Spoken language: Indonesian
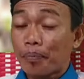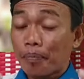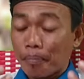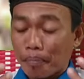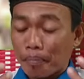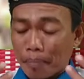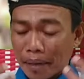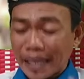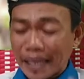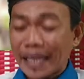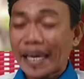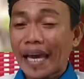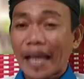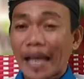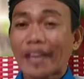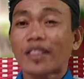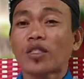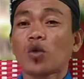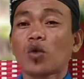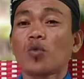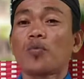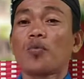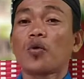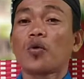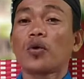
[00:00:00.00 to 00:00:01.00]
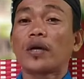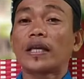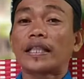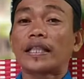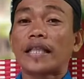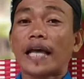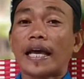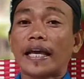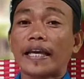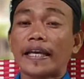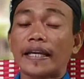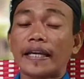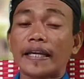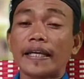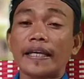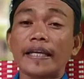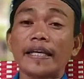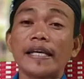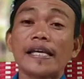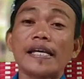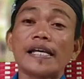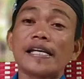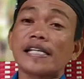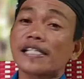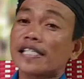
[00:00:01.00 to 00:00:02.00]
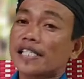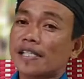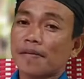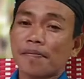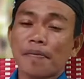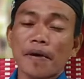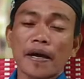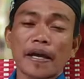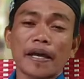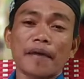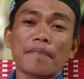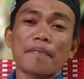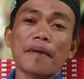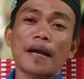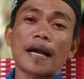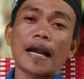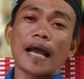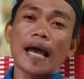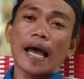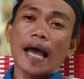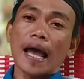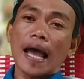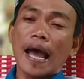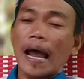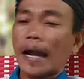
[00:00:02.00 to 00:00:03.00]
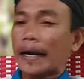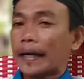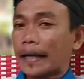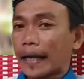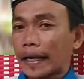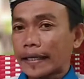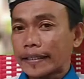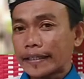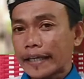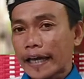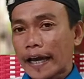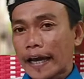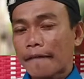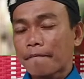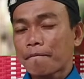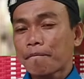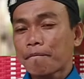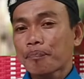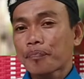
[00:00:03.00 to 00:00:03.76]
melihat tubuh kita ini sebagaimana adanya.